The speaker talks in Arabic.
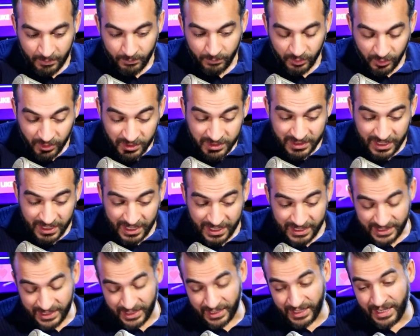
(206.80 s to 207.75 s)
بنص
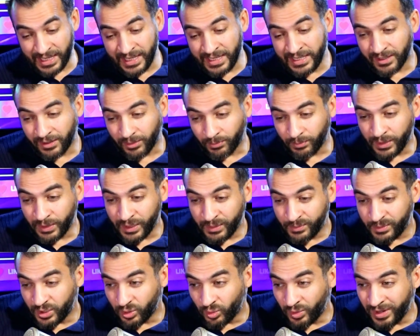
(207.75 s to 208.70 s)
هذه الآية ربنا
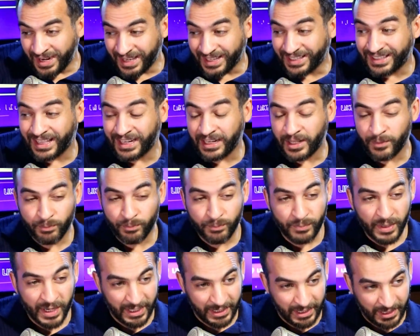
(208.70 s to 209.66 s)
بيقول لك
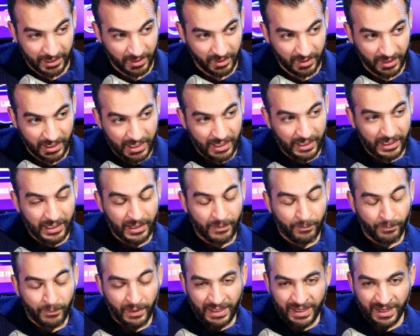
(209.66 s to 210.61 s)
تنبهي
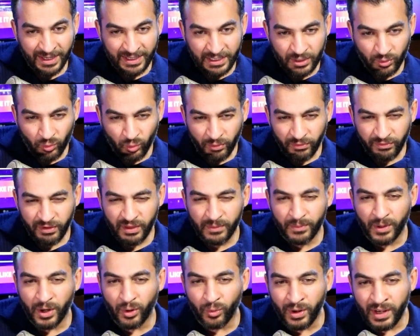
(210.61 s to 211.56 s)
لما يكون في
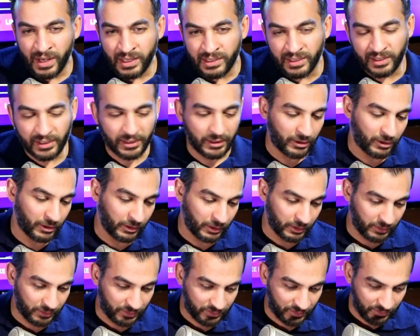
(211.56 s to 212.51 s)
بوادر
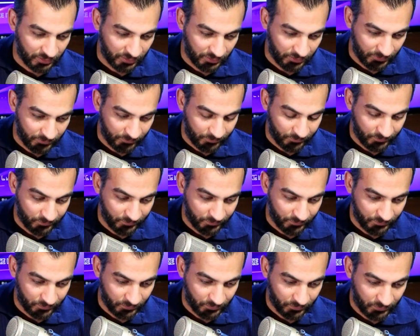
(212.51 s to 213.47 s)
الغلط
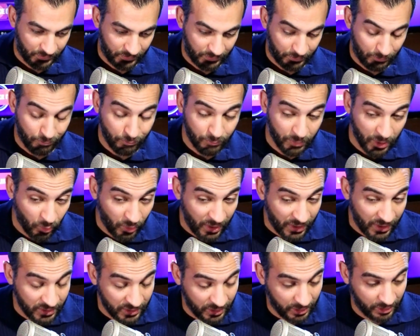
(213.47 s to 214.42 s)

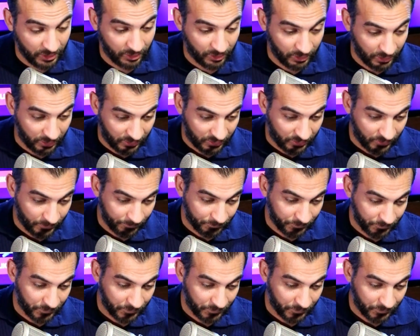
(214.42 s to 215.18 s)
بوادر الغلط